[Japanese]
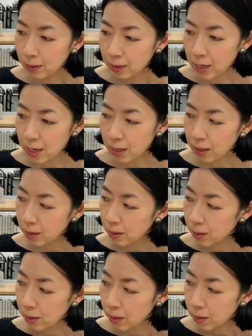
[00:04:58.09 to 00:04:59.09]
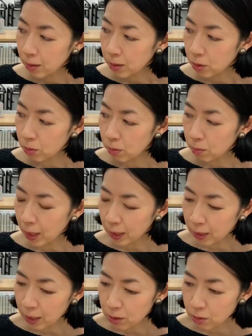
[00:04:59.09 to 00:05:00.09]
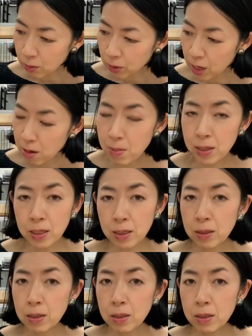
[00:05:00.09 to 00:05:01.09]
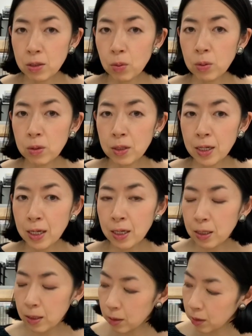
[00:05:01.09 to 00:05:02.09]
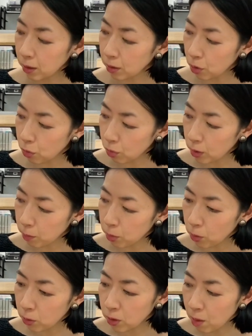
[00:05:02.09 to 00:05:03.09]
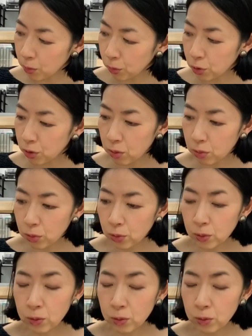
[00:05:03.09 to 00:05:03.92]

でその毎回そのテーマに沿ったなんでしょうねプログラムとしての工夫